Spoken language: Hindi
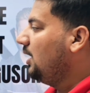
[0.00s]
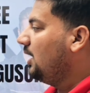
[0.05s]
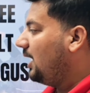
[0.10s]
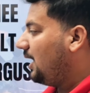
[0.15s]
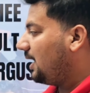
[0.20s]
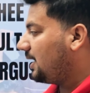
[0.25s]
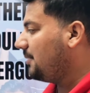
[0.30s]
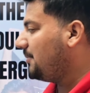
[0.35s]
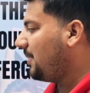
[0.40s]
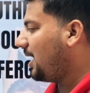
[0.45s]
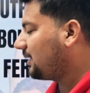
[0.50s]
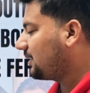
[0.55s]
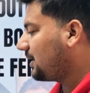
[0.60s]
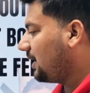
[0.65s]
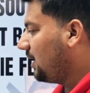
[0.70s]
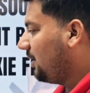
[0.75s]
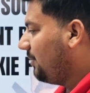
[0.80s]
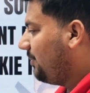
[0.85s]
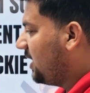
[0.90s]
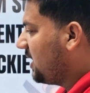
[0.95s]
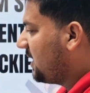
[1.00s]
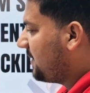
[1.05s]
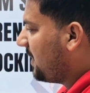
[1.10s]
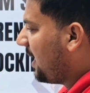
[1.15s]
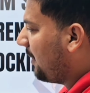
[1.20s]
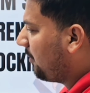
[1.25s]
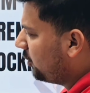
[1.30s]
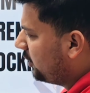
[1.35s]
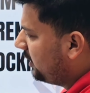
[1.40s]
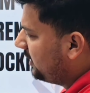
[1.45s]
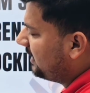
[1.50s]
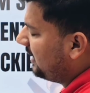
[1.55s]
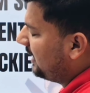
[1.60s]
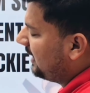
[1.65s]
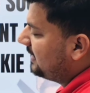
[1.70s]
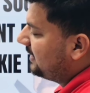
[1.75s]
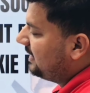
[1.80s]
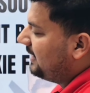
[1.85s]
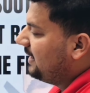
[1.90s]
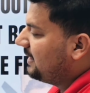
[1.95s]
अगर हम बात करेंगे बेंच पे आपको दिख जाएंगे
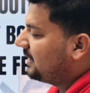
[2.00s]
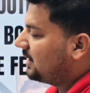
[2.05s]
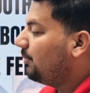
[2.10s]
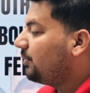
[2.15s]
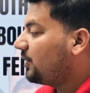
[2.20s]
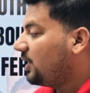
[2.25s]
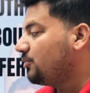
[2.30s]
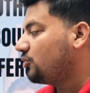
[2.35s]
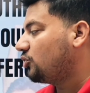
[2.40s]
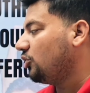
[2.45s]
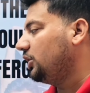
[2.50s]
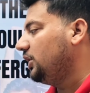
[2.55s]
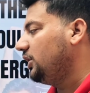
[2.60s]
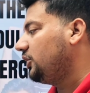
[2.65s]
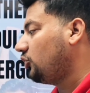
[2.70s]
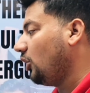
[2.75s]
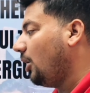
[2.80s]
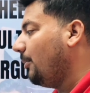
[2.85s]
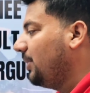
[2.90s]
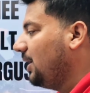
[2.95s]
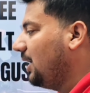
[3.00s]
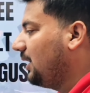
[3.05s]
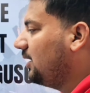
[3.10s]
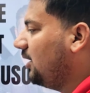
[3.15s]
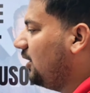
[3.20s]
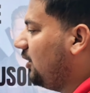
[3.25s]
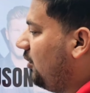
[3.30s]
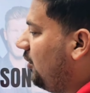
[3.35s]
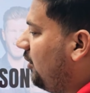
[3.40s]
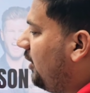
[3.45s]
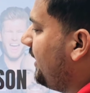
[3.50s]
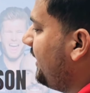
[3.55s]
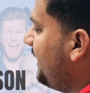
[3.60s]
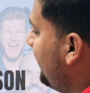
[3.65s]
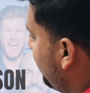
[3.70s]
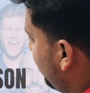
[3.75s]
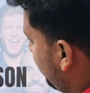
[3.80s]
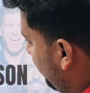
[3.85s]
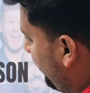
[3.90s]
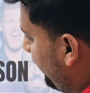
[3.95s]
जेनिसम टीम सऊदी टॉम ब्लेंडल और
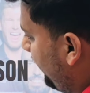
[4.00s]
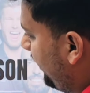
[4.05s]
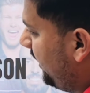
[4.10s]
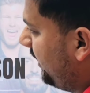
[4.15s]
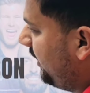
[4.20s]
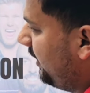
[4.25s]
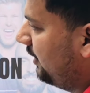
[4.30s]
इसोडी